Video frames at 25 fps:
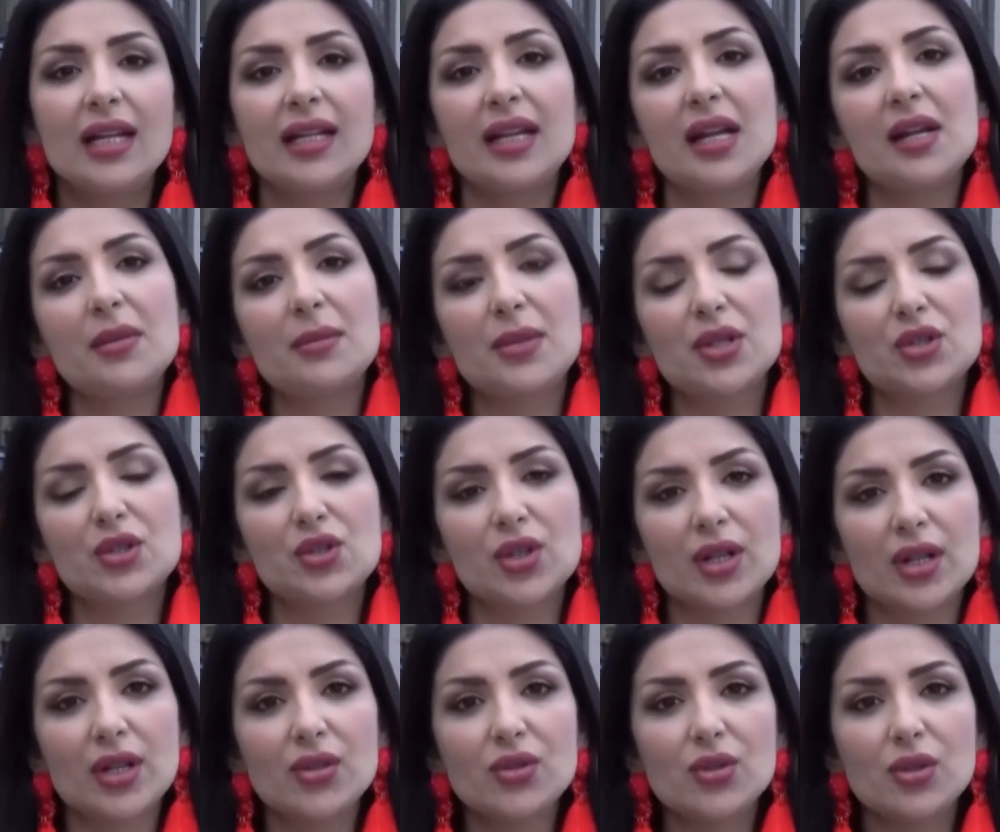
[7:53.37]
لأن
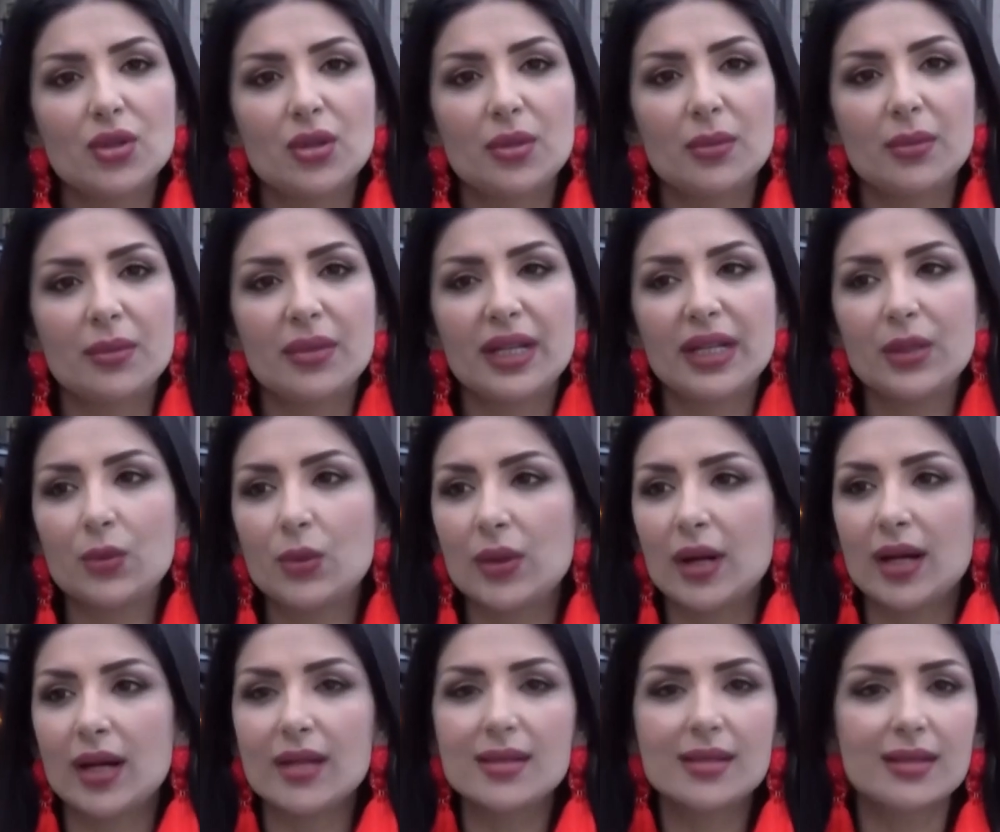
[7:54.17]
بشرتهم
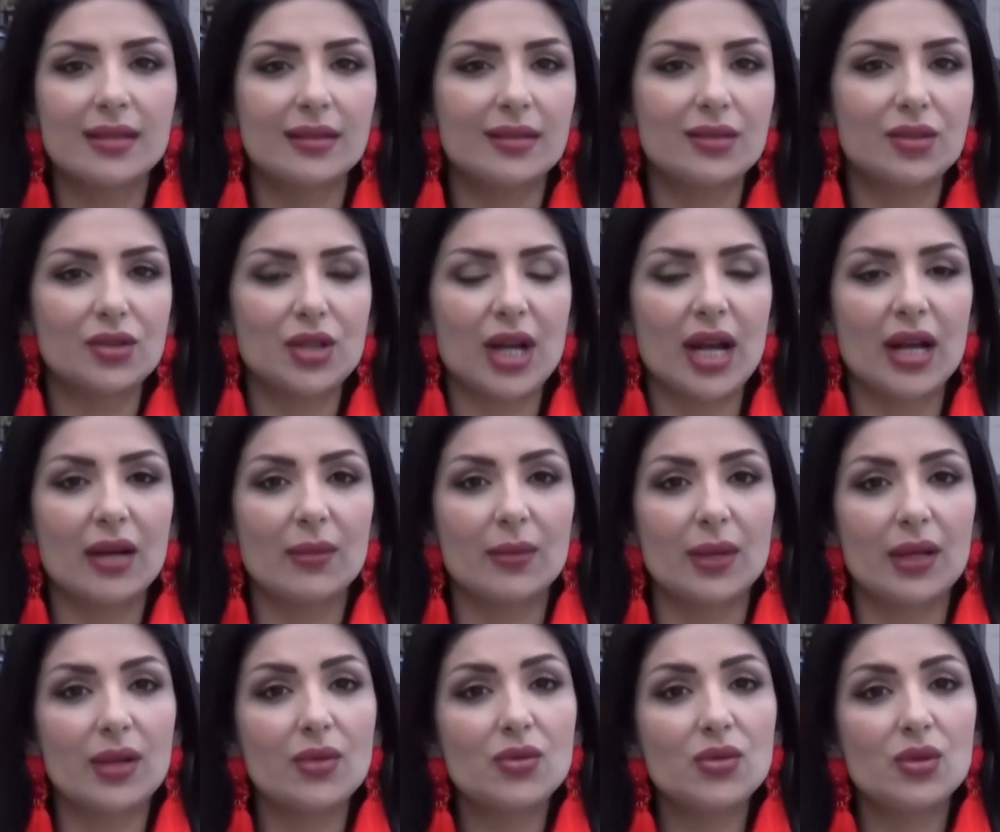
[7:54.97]
هو أصلا
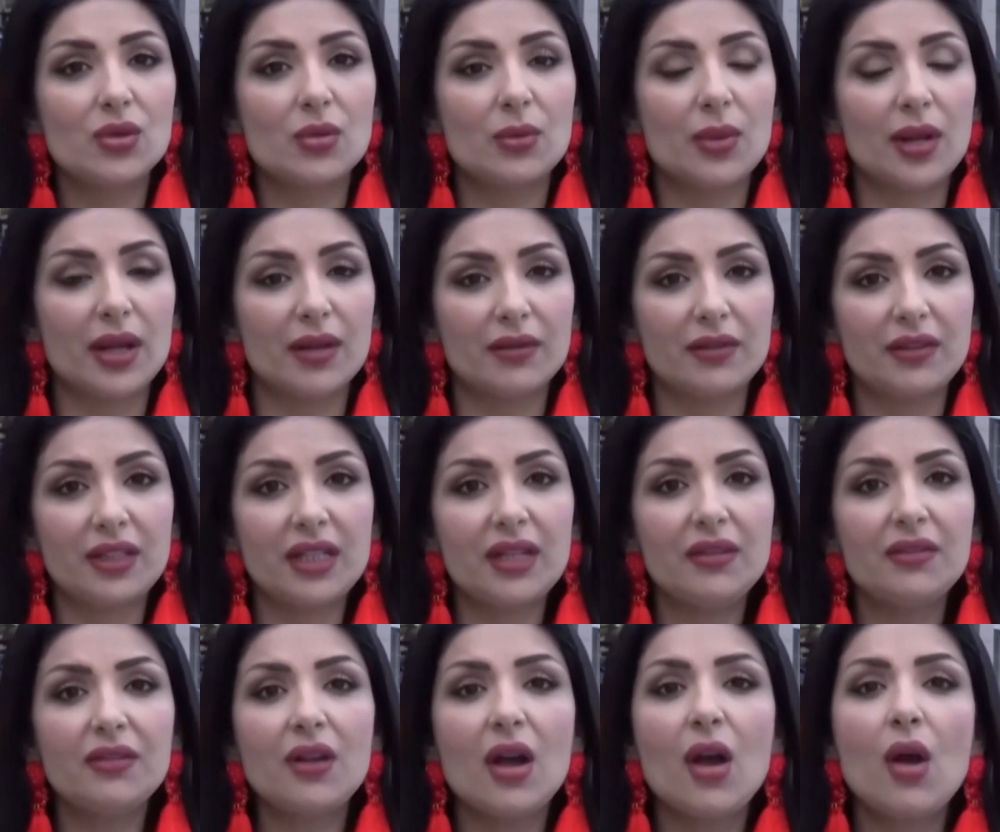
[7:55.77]
الشعر مالتهم
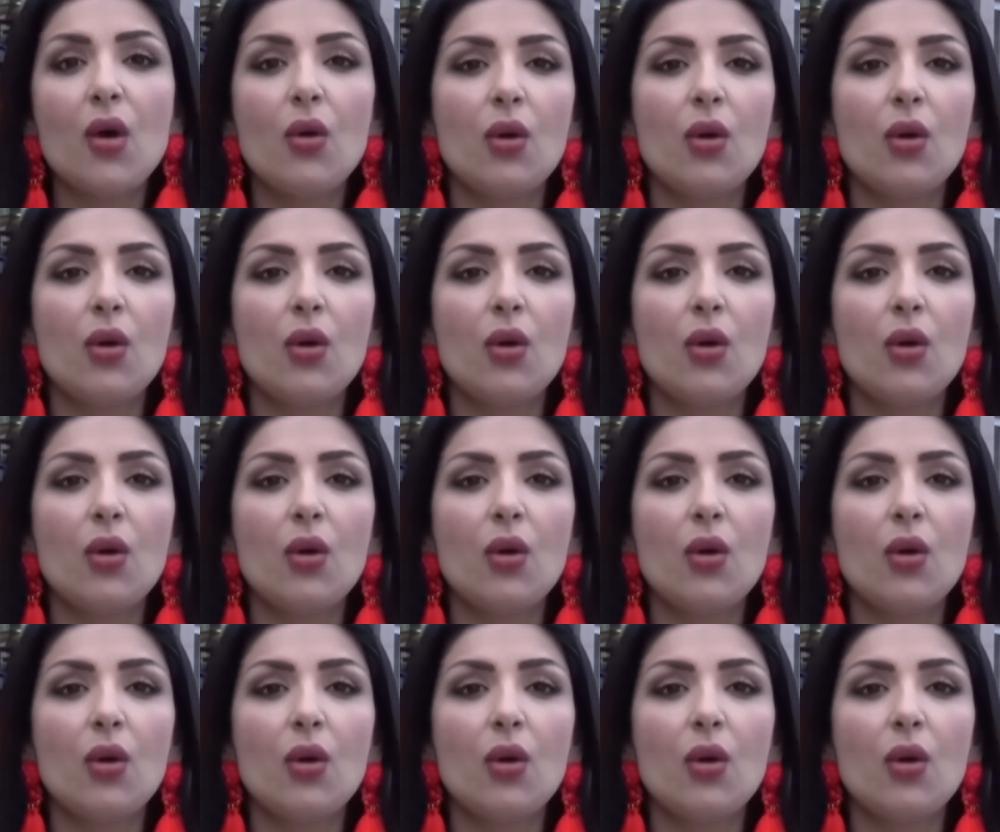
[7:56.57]
خفيف